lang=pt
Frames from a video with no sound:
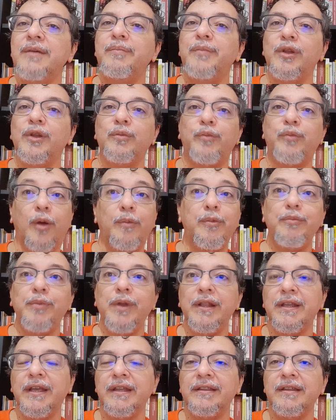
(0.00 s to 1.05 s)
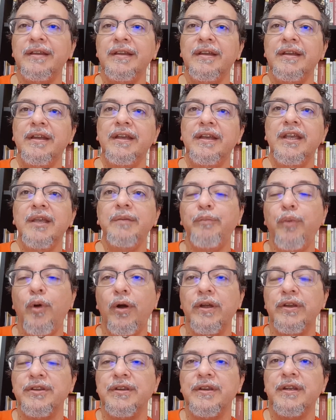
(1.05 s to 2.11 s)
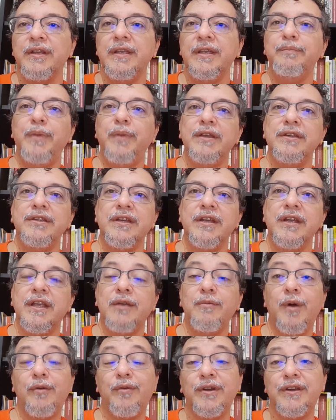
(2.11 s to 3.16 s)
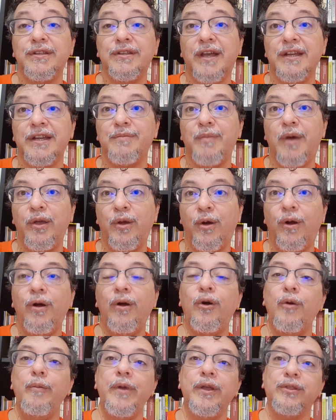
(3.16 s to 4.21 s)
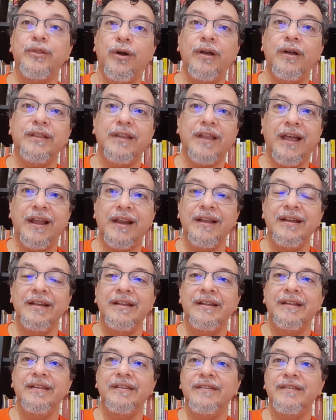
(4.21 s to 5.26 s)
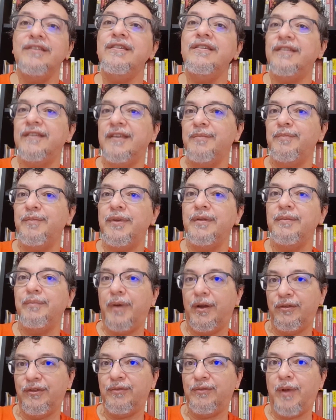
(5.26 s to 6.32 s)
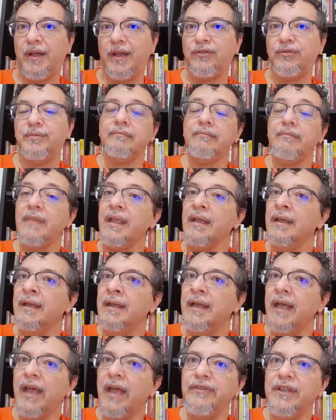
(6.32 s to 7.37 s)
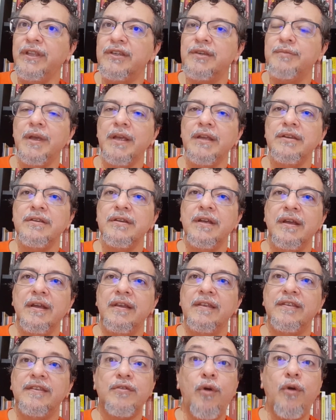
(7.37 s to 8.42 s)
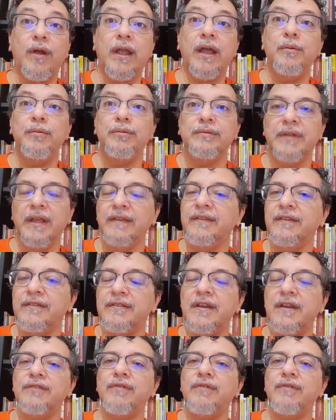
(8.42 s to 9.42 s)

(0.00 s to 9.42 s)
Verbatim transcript: pelo próprio planeta e pode impedir que uma quantidade maior ou menor dela se dissipe para o espaço. Evidentemente, se qualquer um desses três